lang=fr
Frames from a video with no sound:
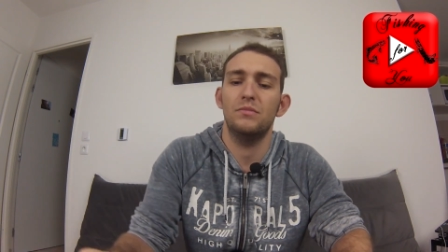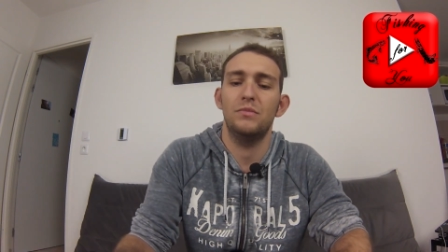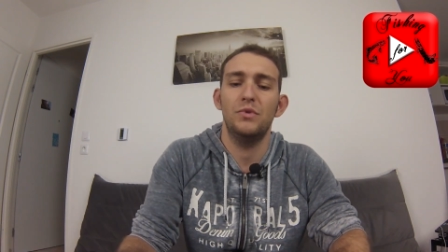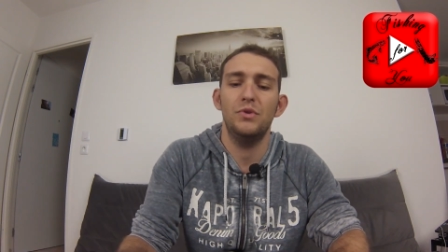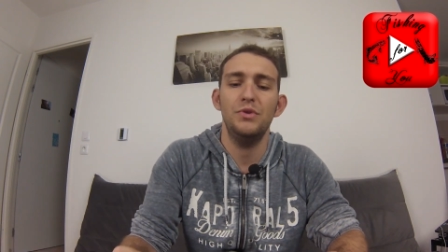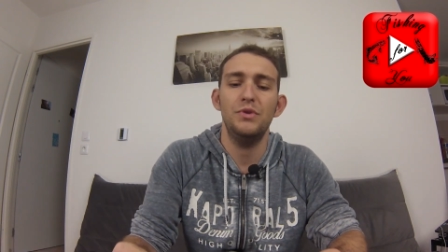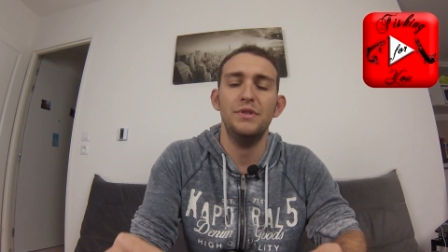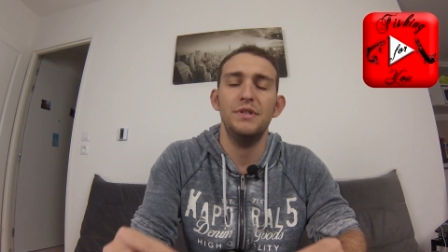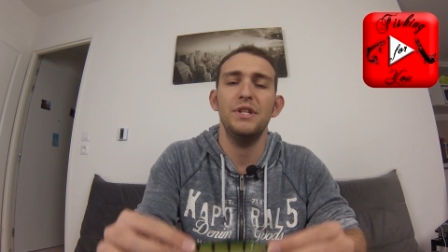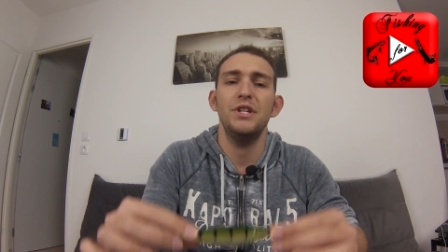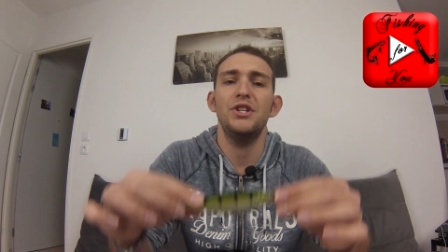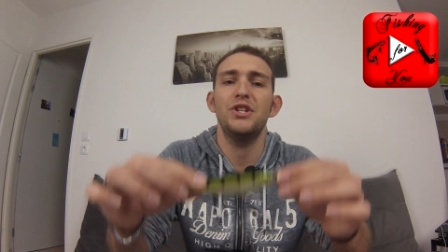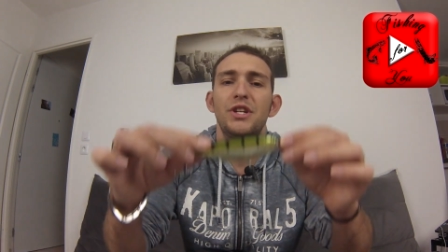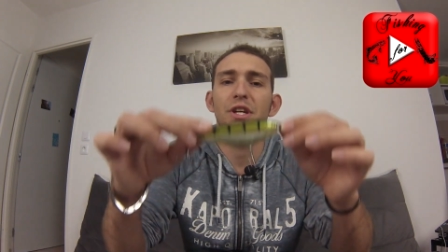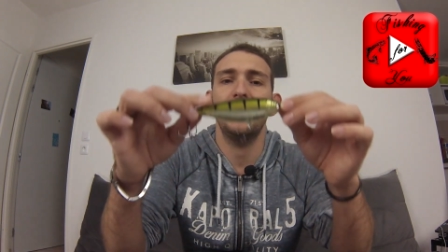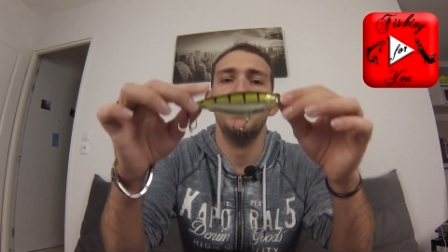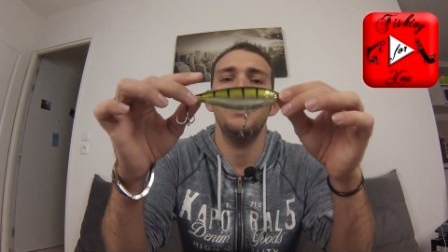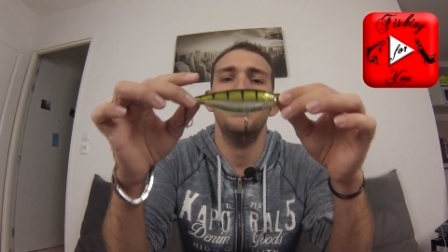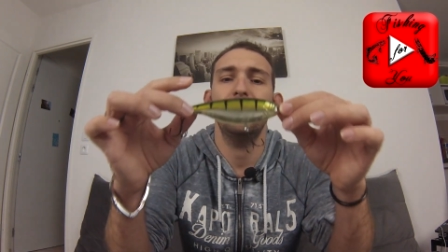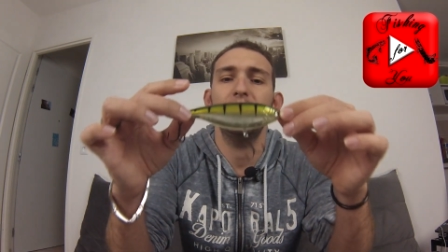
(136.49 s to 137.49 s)
le stick
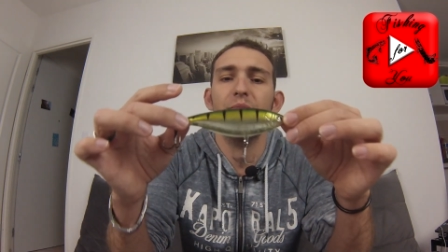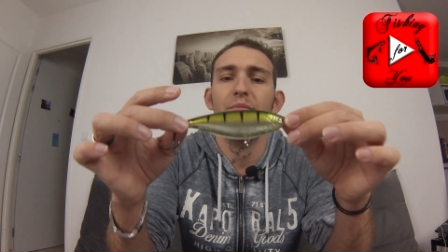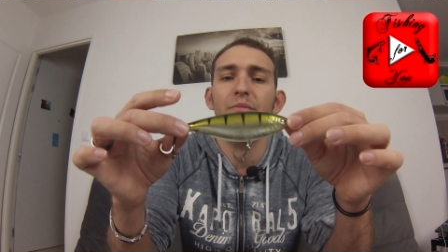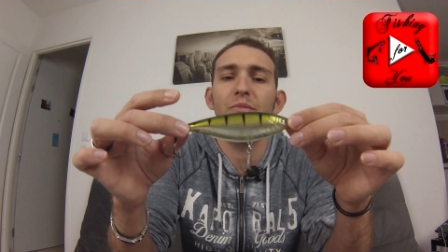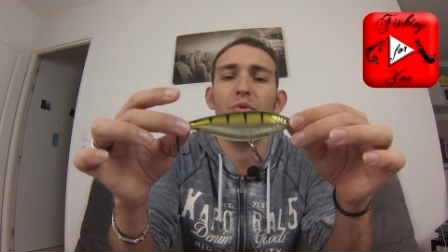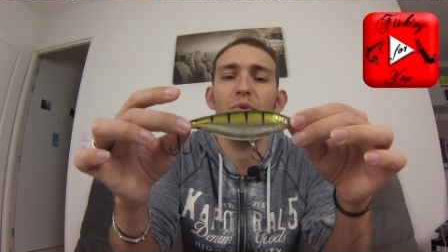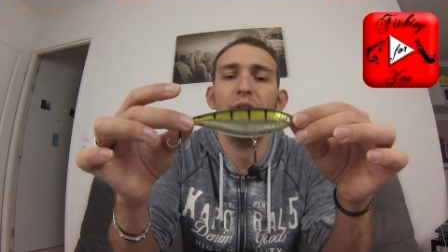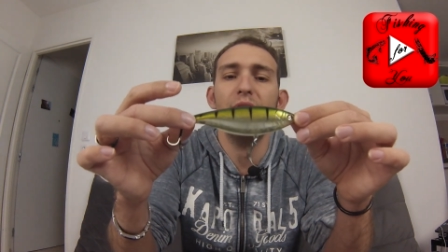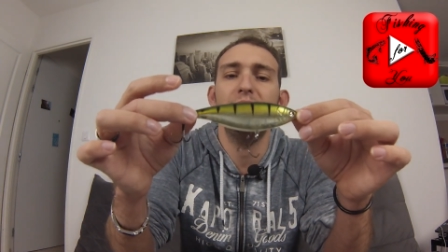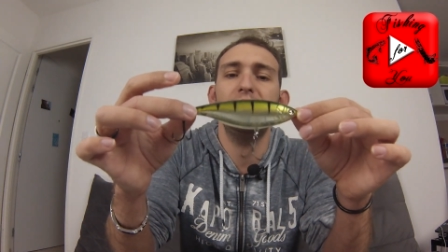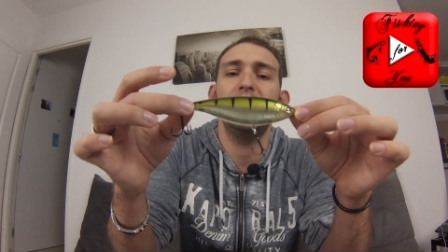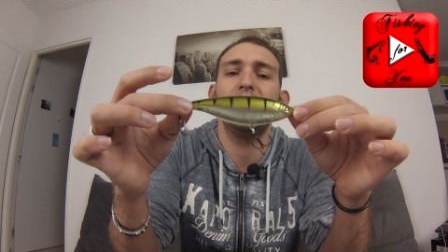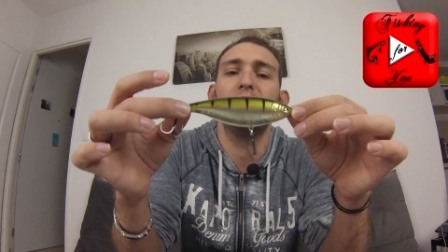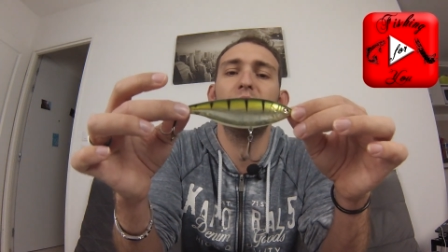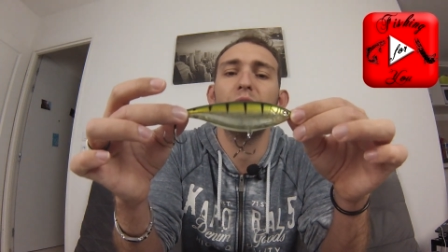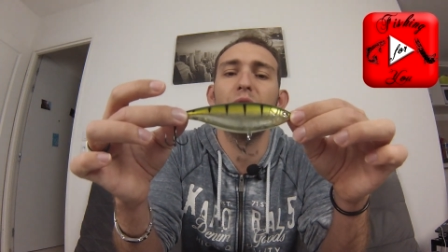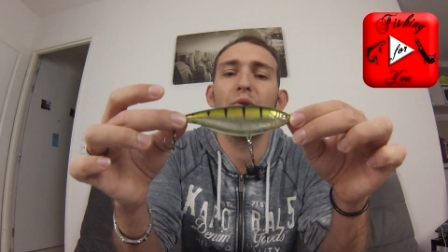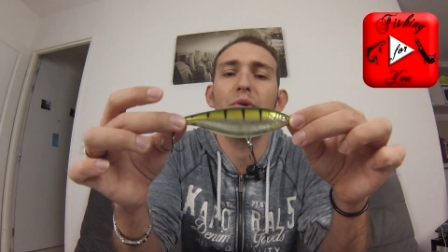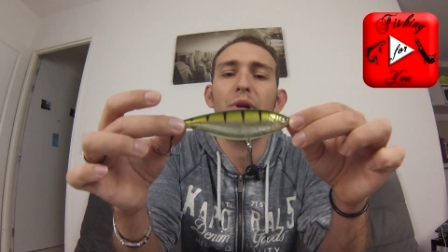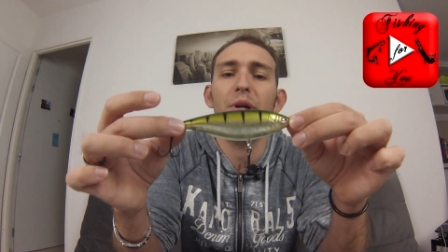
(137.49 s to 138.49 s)
shan, voilà, c'est le
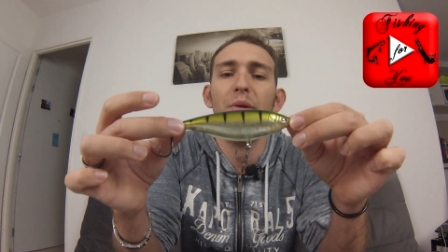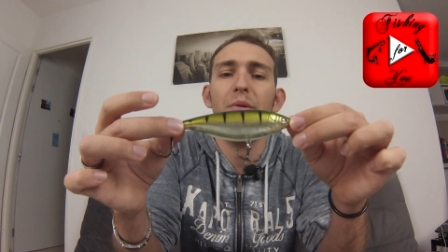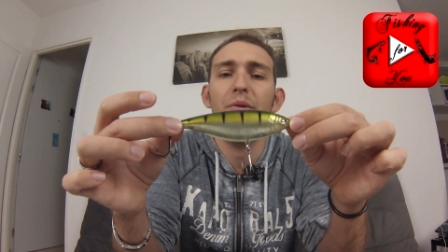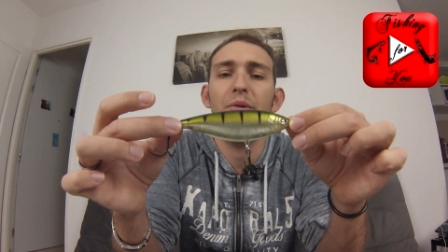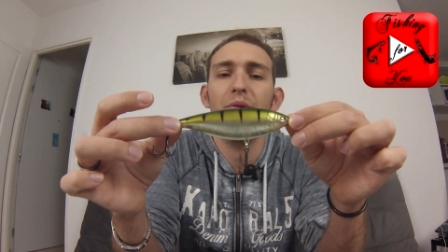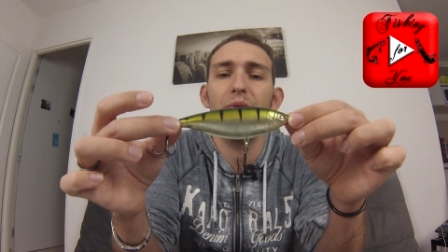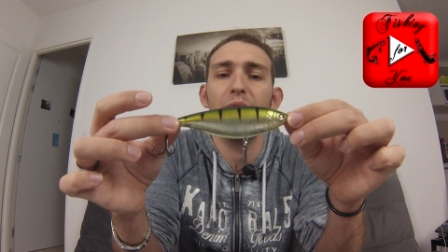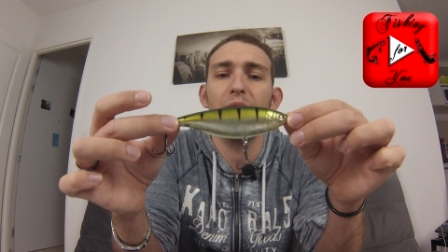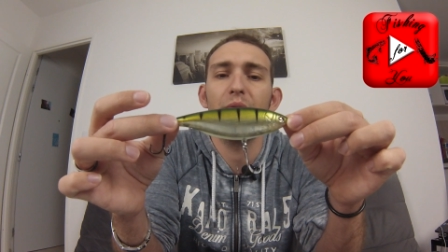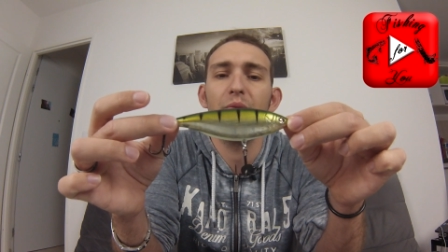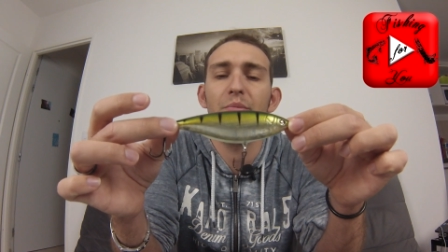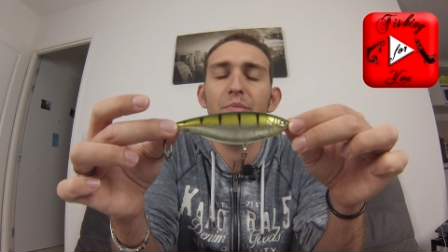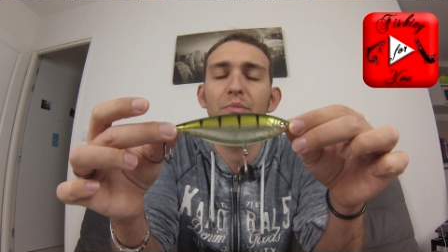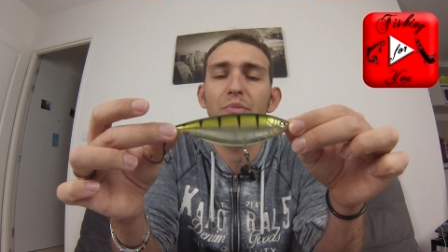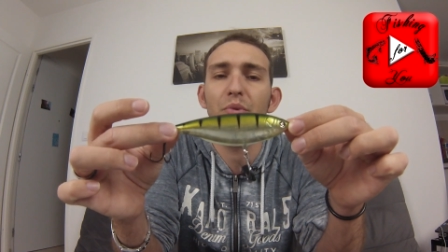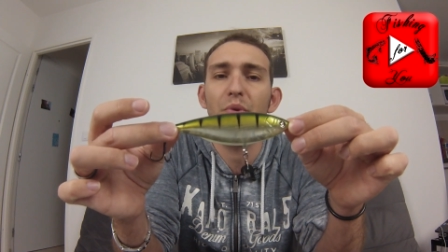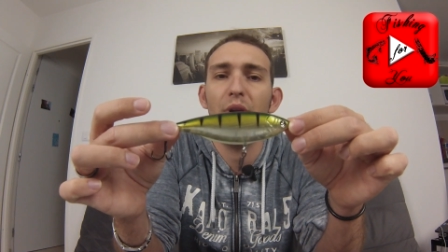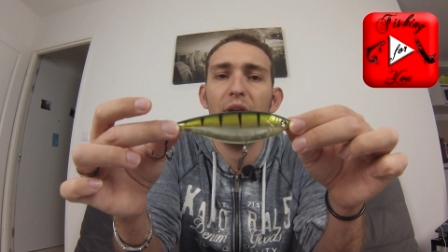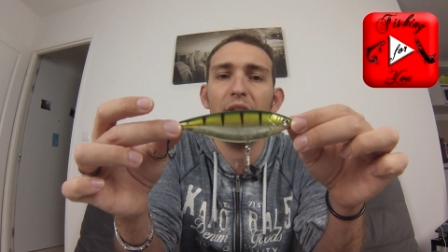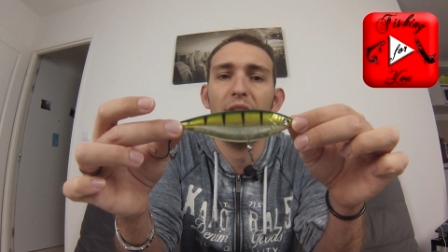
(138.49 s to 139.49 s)
coloris euh,
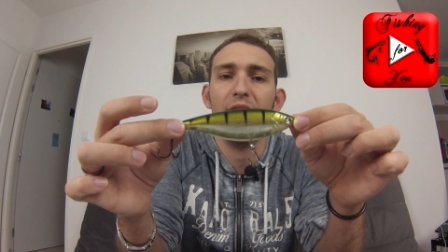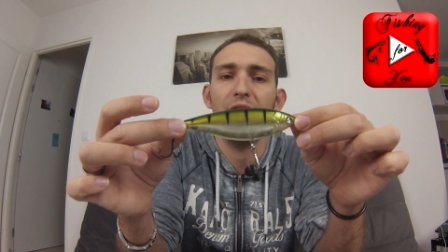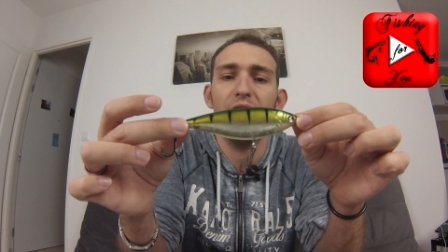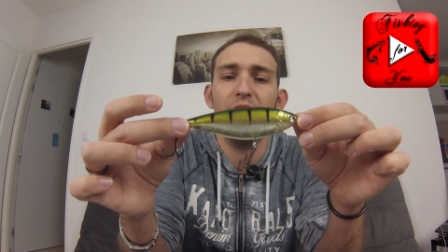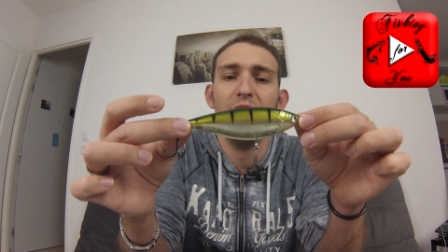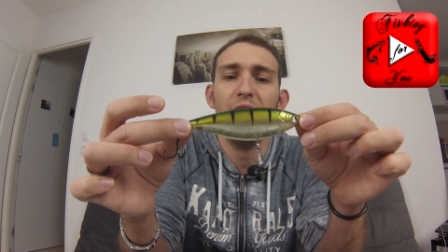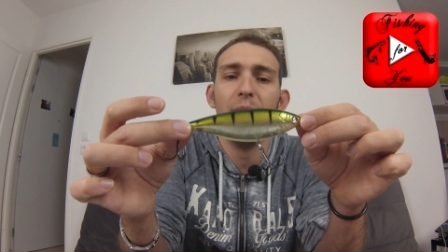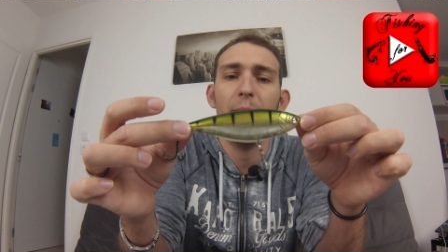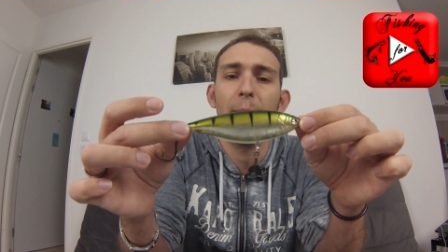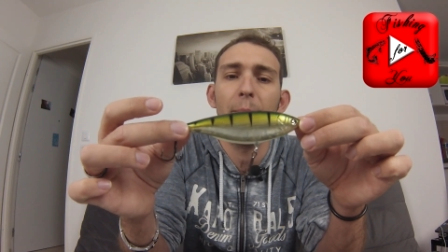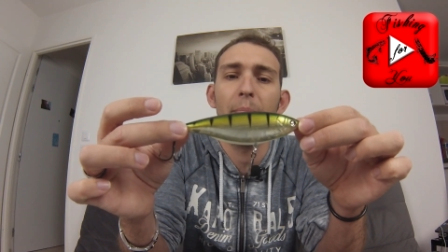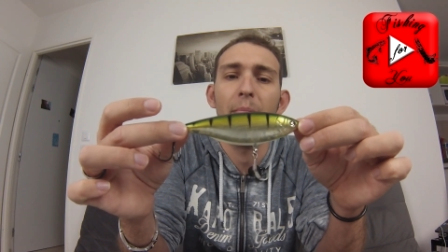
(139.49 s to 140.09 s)
pour la rivière.